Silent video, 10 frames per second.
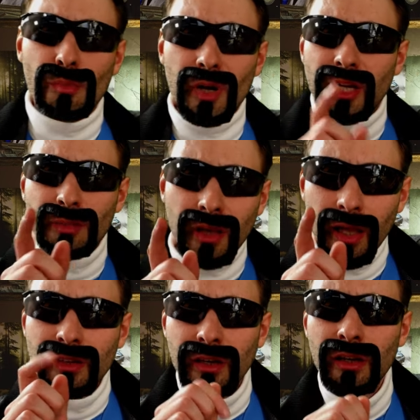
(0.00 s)
bei deinem
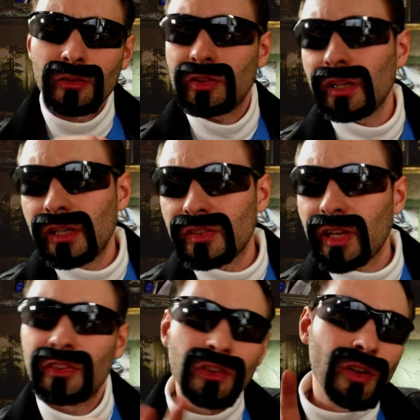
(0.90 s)
Charakter und Skills
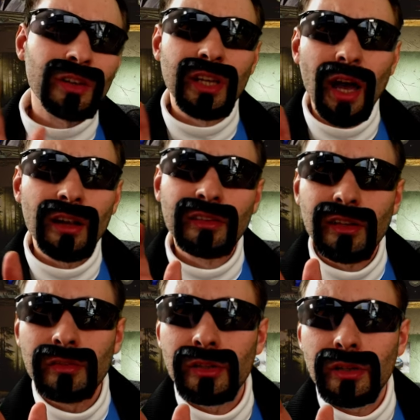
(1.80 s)
kannst du noch nicht alles
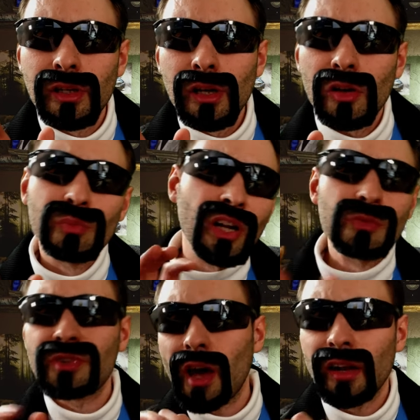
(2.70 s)
leveln. Und manche
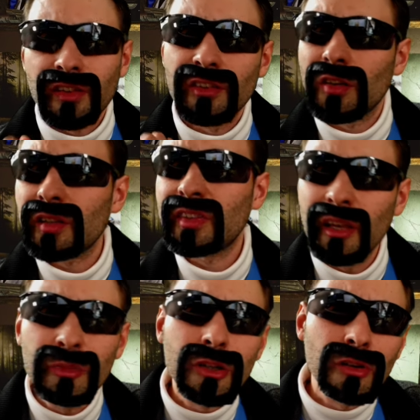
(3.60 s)
Mechaniken sind auch noch
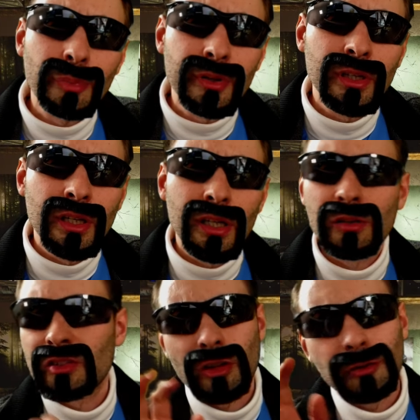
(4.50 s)
ziemlich crappy. Und
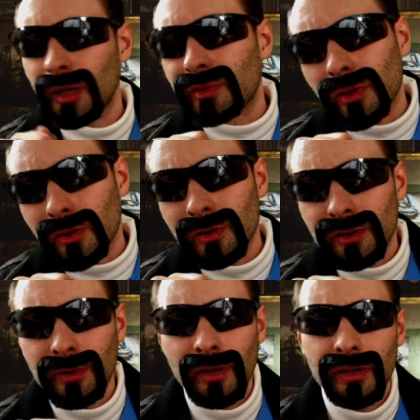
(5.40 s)
eine Story gibt's auch noch
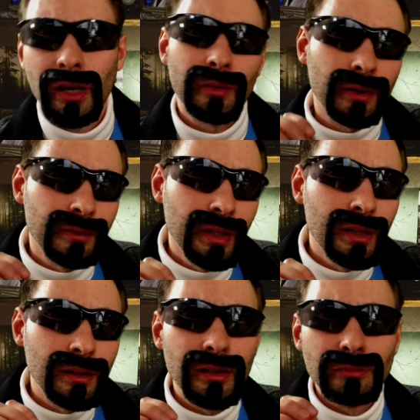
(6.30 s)
nicht wirklich, aber
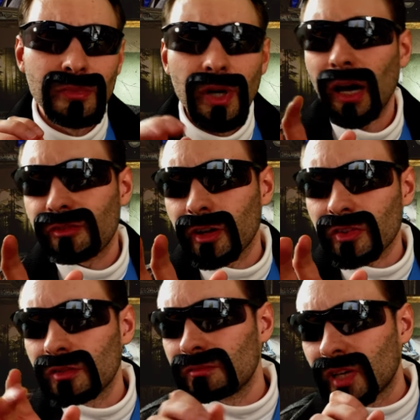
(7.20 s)
ähm,
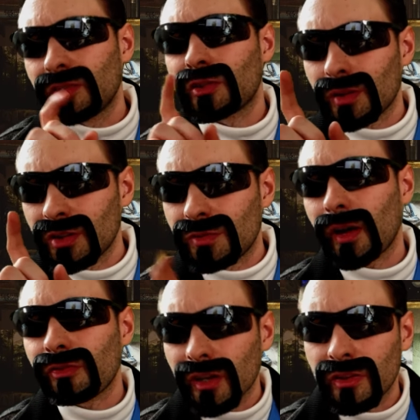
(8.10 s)
anfangs kannst du zwischen
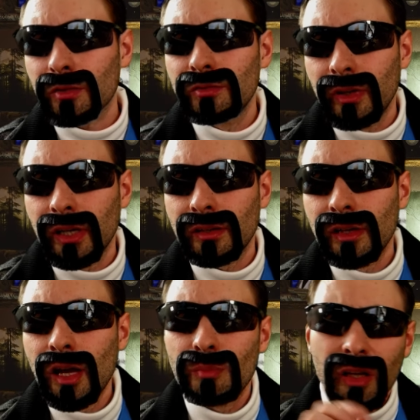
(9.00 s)
zwei Fraktionen wählen.
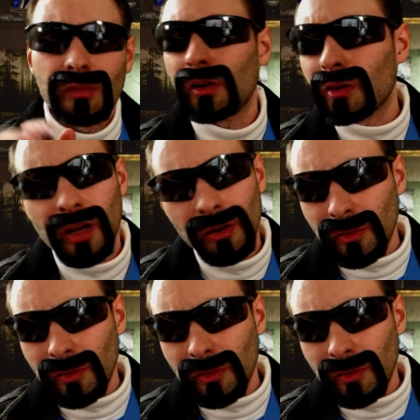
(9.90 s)
Macht aber auch noch keinen